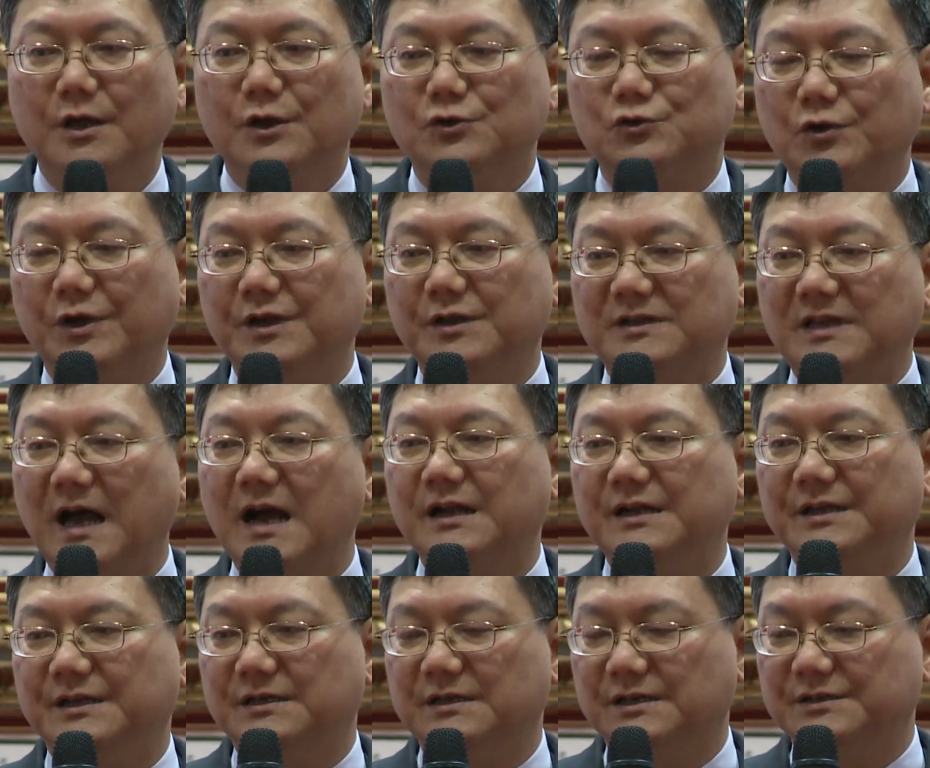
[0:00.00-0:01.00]
所以，当
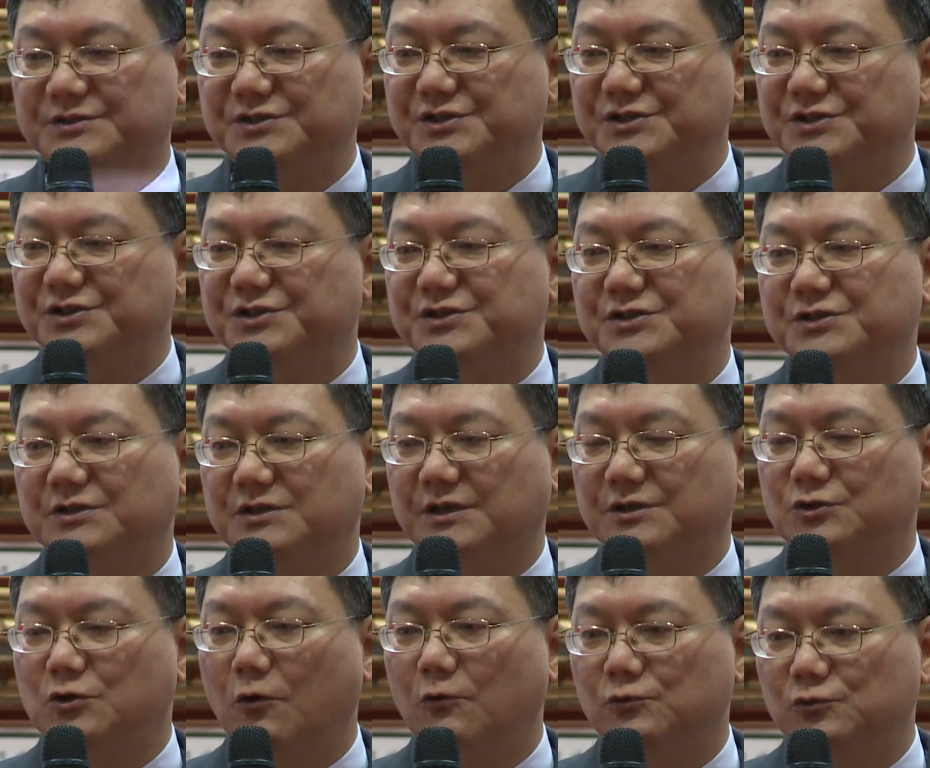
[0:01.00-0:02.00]
你的知识的
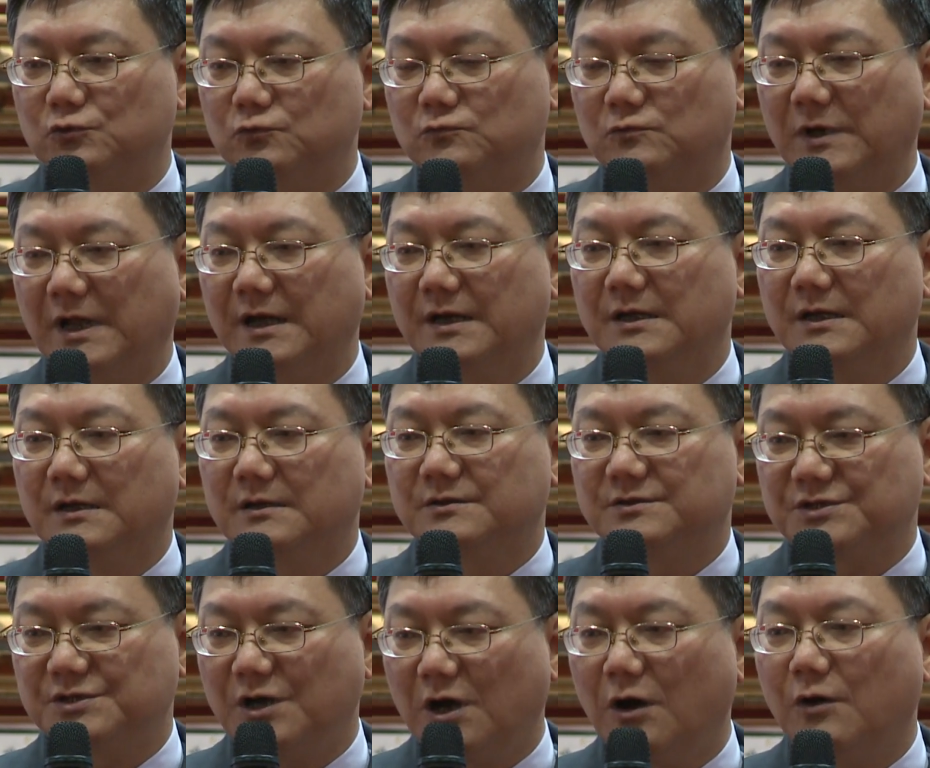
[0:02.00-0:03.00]
充足呢
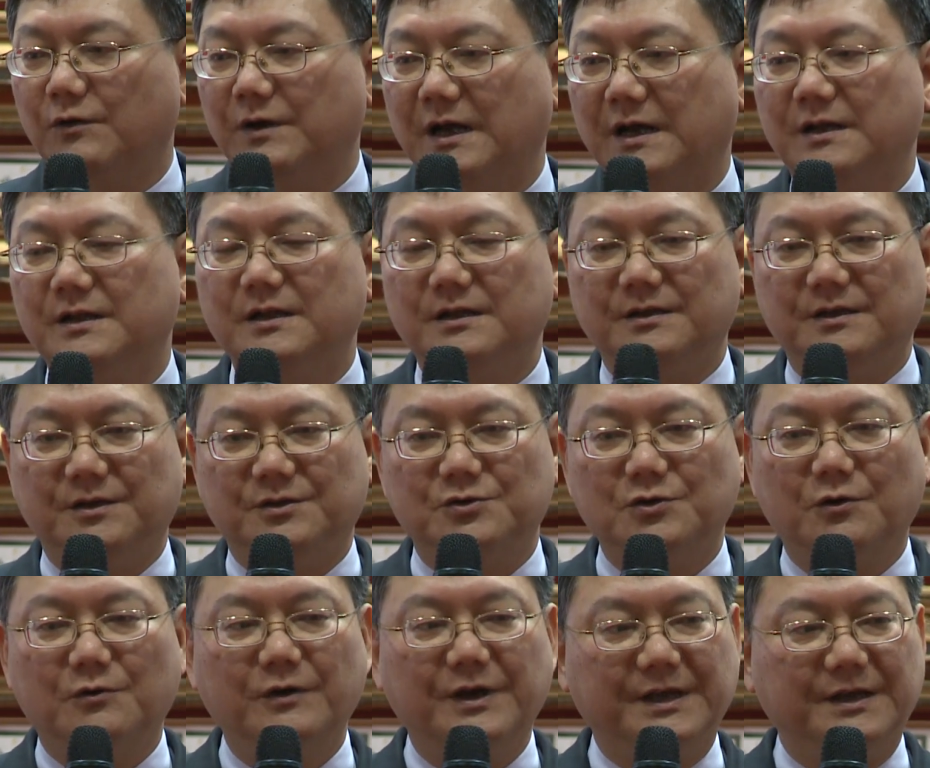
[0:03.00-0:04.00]
之后呢，你
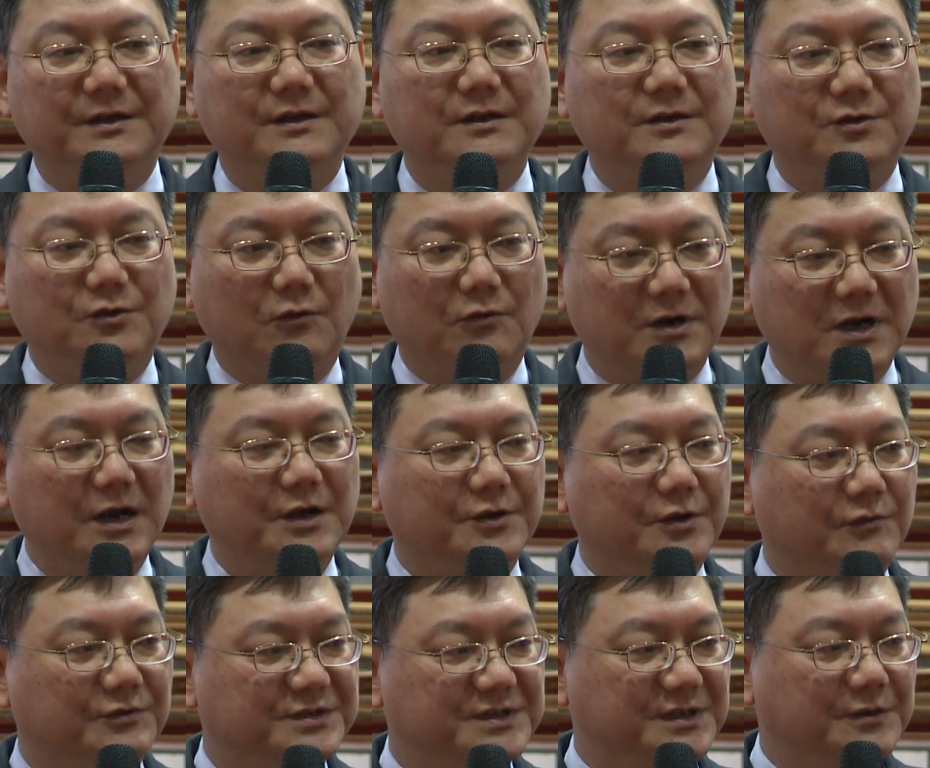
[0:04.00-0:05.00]
就会有更
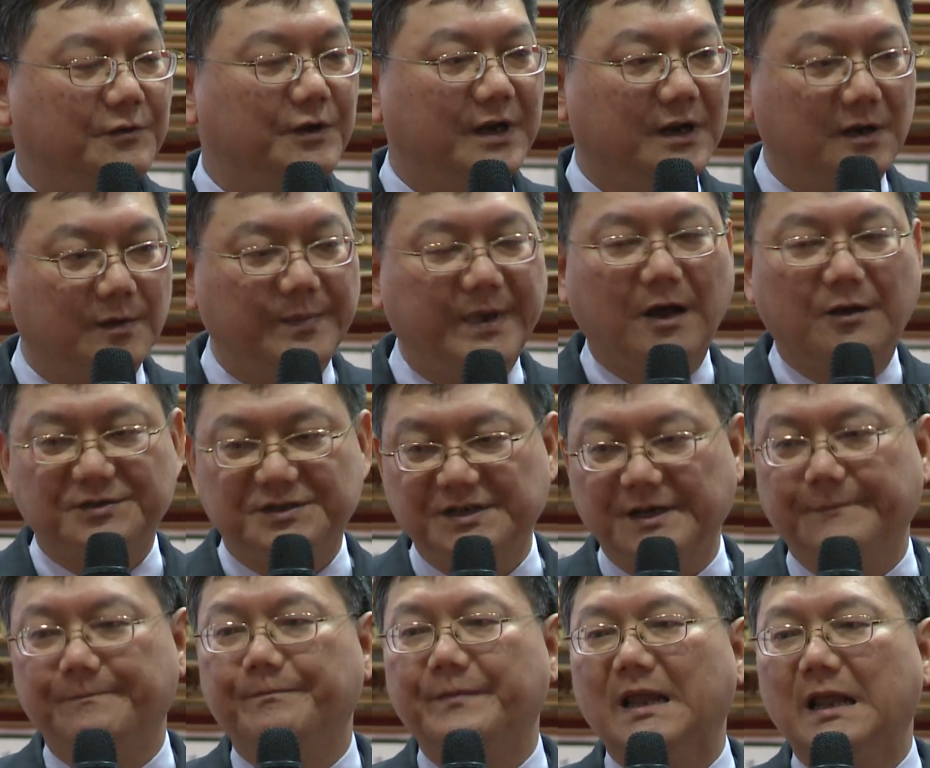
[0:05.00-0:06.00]
有机会能够表现。